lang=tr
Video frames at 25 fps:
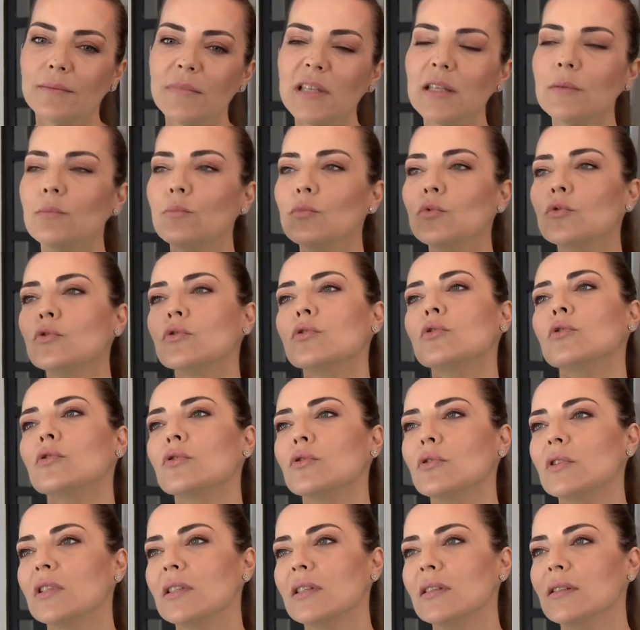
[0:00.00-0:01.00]
bir muz
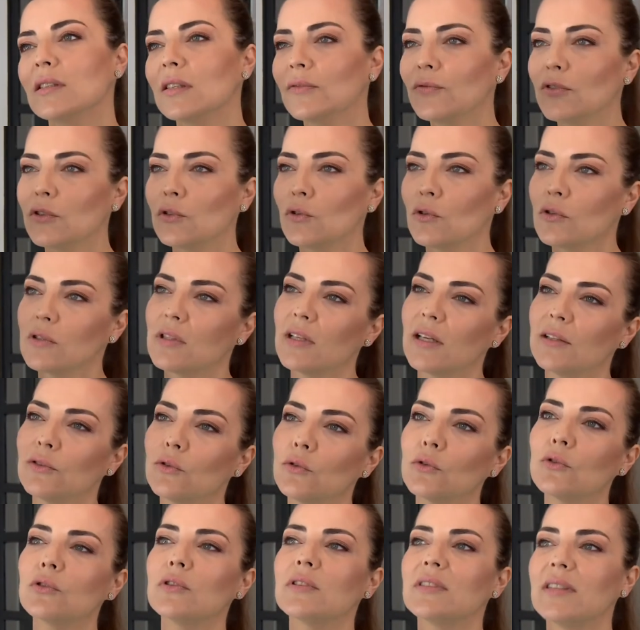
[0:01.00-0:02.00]
işte
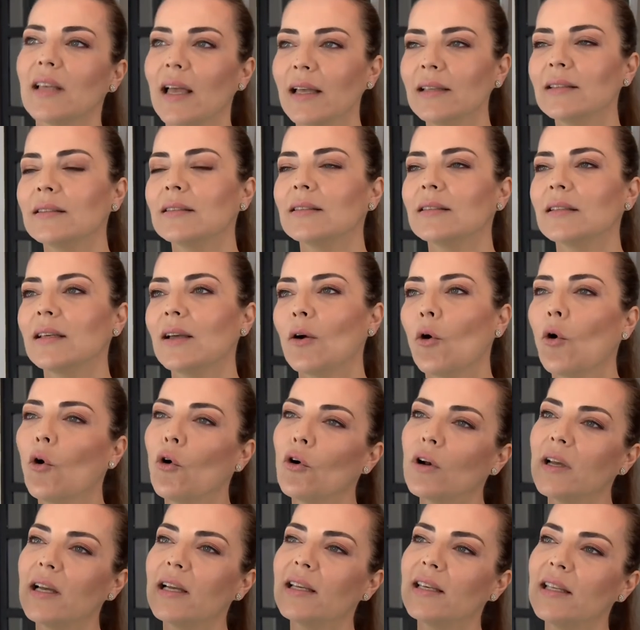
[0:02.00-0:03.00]
0.99 sent,
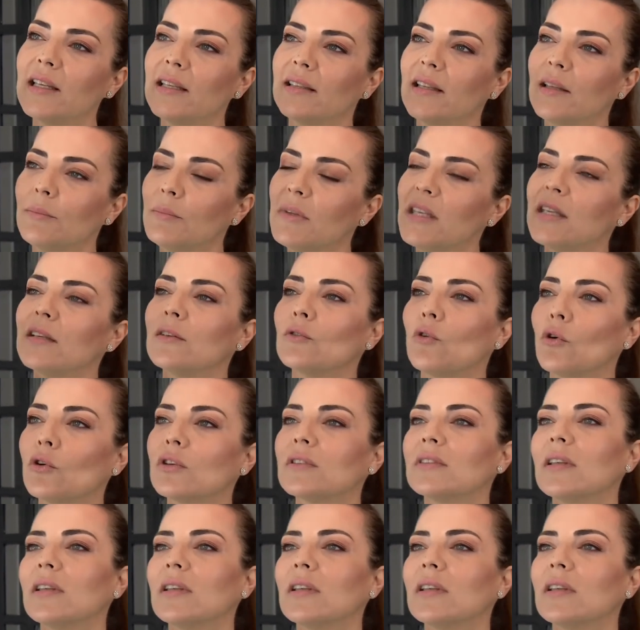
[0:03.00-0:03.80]
organiği de 1.